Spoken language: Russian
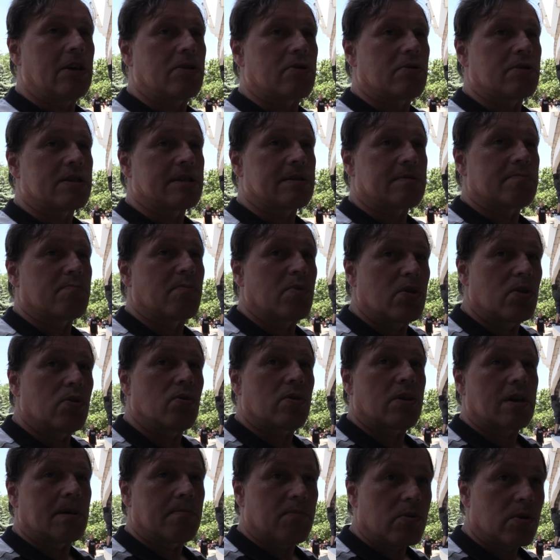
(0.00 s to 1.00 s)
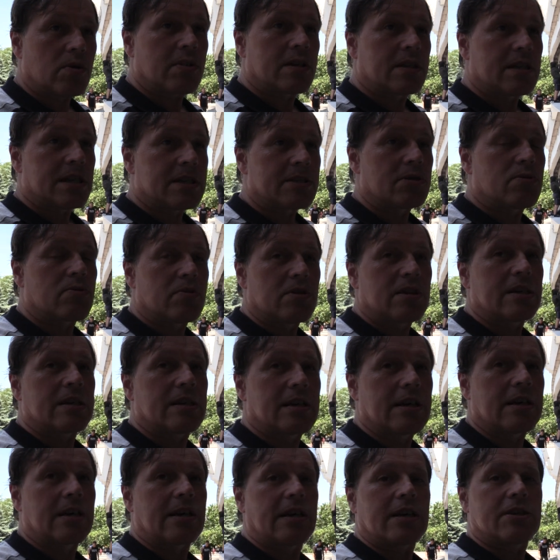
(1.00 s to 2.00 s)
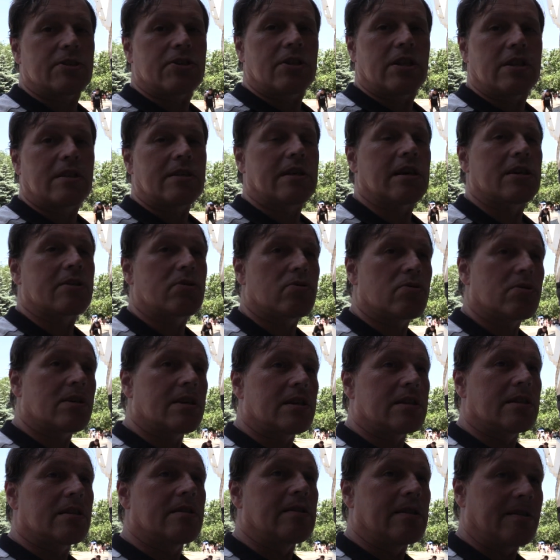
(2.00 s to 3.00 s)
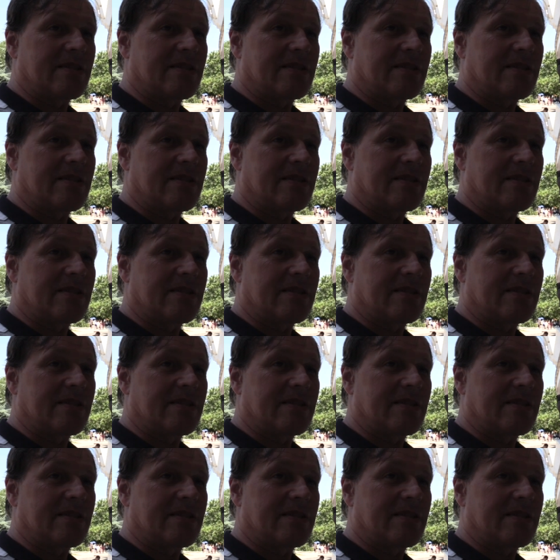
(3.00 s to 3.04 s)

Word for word: То есть много, много достойных граждан, которые